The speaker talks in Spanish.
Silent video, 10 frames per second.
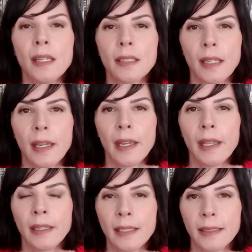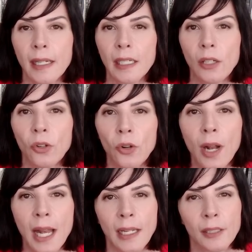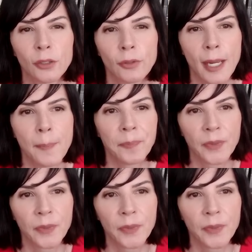se descarriló a la altura